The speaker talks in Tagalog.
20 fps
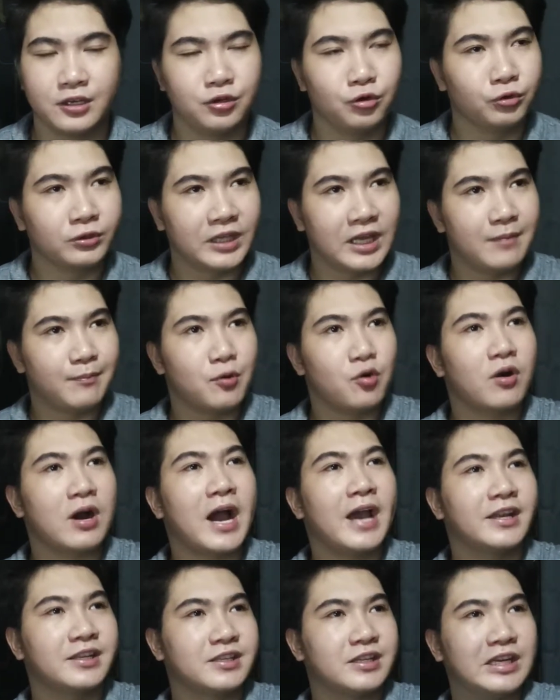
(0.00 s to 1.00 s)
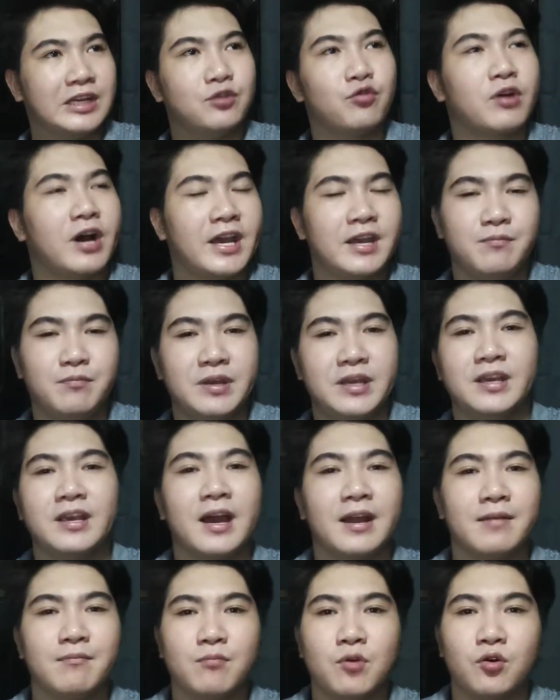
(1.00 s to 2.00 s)
yung tipong kahit sinong
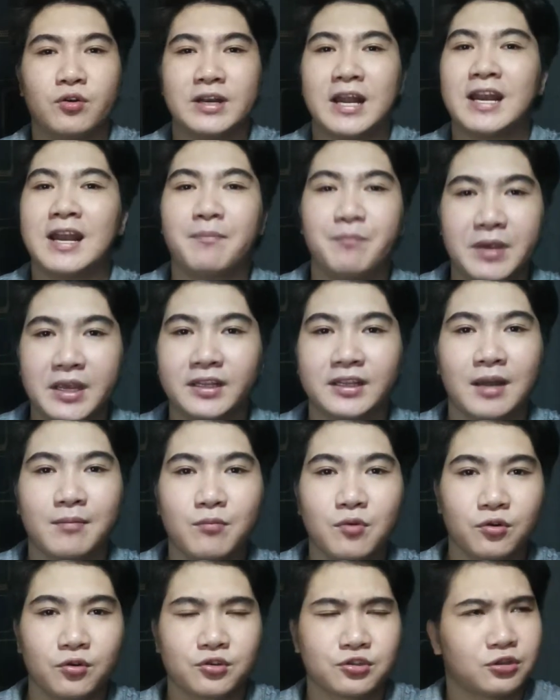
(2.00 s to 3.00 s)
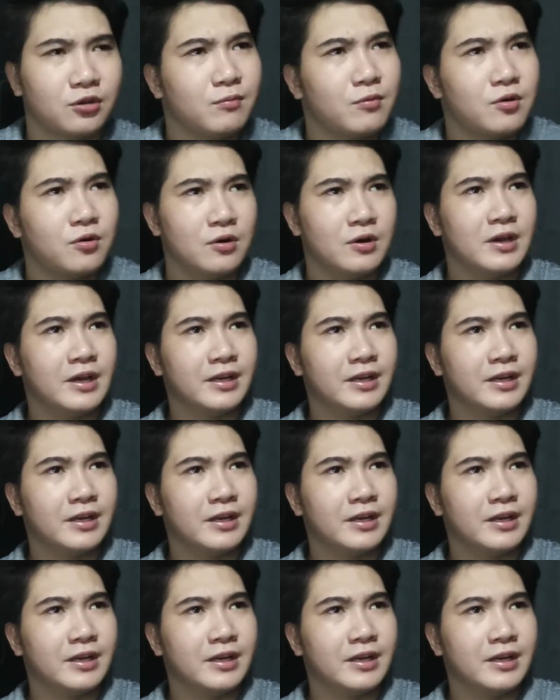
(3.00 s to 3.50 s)
kaibigan mo, nalapitan mo, gusto mo